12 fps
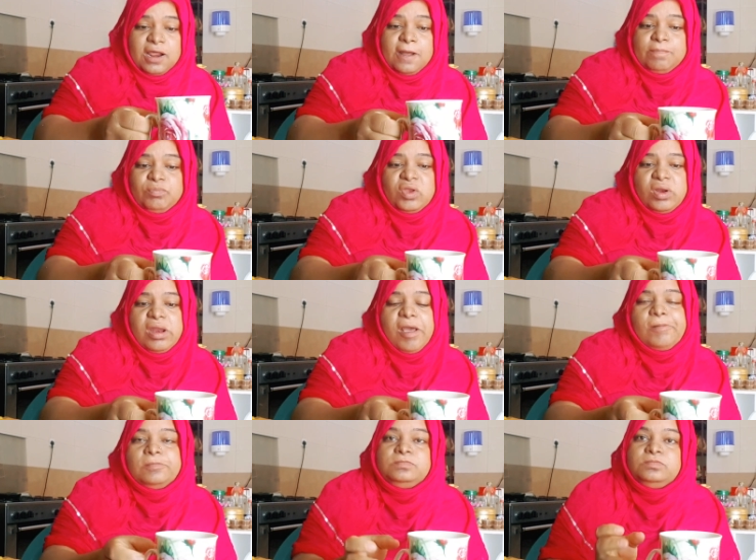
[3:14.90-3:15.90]
আলহামদুলিল্লাহ
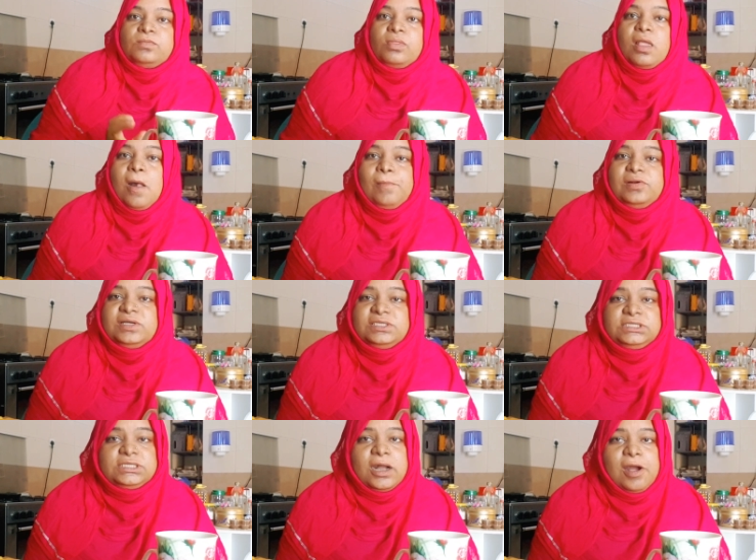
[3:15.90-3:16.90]
আমার
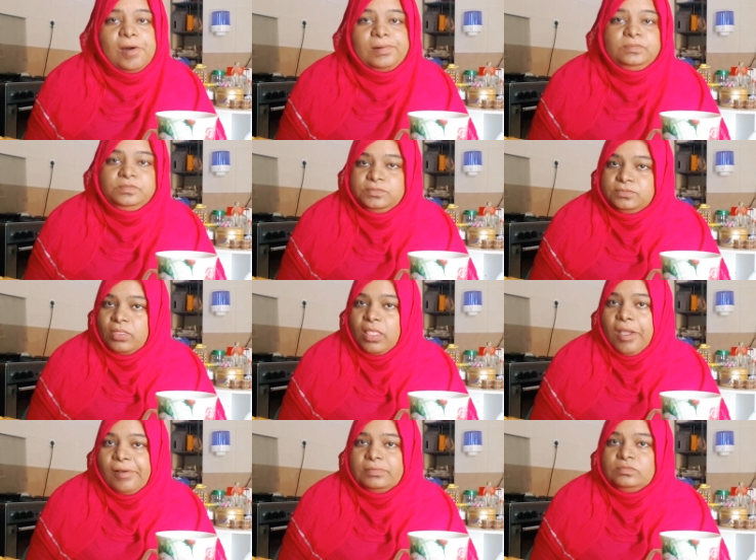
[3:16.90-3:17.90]
নাস্তা খাওয়া
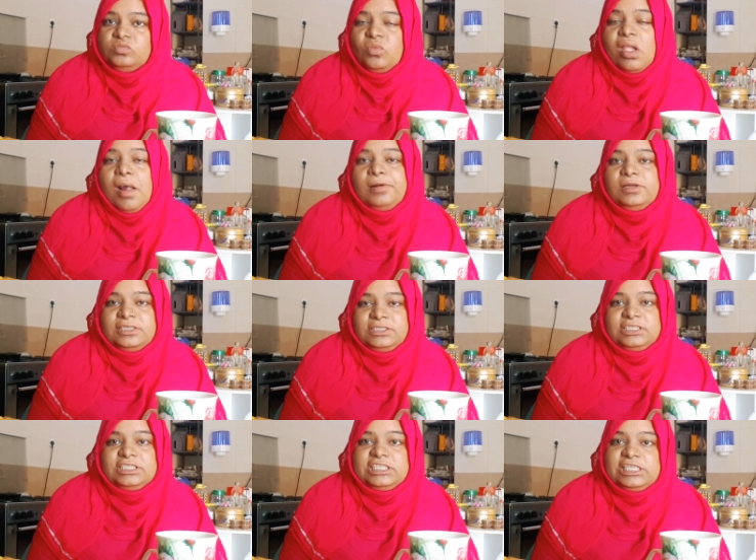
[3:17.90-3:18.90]

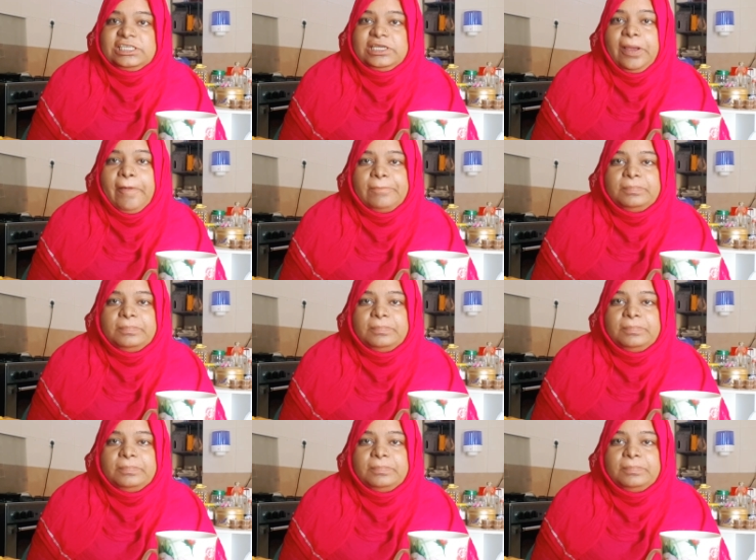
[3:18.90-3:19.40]
নাস্তাটা খেয়ে নিই